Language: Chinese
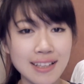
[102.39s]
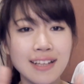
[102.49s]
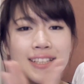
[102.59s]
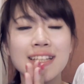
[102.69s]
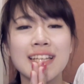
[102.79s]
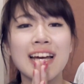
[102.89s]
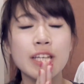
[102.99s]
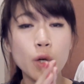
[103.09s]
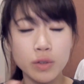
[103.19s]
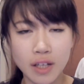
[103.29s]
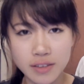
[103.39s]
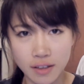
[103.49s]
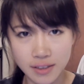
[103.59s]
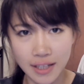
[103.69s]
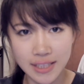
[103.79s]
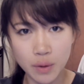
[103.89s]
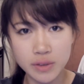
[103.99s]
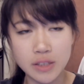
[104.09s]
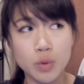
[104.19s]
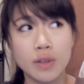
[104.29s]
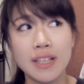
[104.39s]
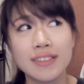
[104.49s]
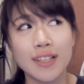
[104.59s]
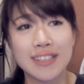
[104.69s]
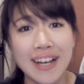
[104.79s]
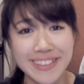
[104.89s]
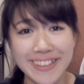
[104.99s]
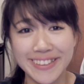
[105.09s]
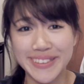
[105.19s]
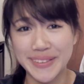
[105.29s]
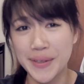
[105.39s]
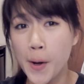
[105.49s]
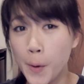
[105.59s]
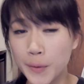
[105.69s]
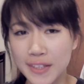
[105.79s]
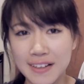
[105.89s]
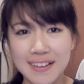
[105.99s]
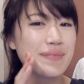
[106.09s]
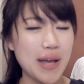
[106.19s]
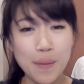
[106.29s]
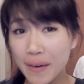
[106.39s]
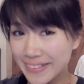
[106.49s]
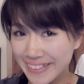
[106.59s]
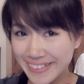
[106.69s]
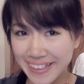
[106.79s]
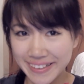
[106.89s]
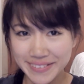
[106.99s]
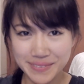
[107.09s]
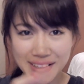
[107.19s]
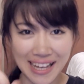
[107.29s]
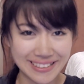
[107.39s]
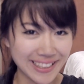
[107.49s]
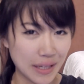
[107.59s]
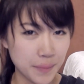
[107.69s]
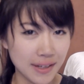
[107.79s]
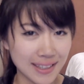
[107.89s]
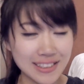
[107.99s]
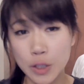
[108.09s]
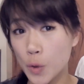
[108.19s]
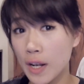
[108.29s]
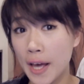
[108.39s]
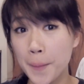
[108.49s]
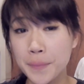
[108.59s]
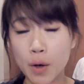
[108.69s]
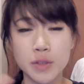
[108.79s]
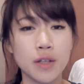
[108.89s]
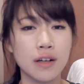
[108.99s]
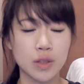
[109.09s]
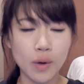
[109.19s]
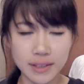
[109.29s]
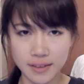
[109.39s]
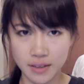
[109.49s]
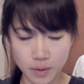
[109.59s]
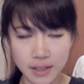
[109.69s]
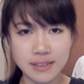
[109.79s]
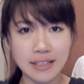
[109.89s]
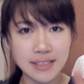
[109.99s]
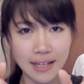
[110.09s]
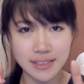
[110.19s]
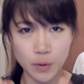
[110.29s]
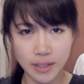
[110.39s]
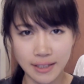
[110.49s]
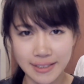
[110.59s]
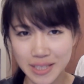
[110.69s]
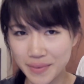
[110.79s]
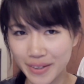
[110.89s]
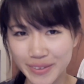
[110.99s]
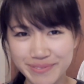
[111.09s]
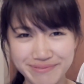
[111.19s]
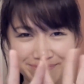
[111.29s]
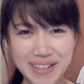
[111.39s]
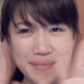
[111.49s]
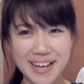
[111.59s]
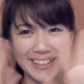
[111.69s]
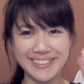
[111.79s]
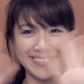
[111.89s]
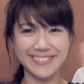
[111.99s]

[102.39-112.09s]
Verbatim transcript: 那在你按右上角叉叉或是左上角叉叉的时候呢，不要忘记先按赞、影片跟订阅啦。那我就很快的、很快的在下一集会跟你见面喽，拜拜。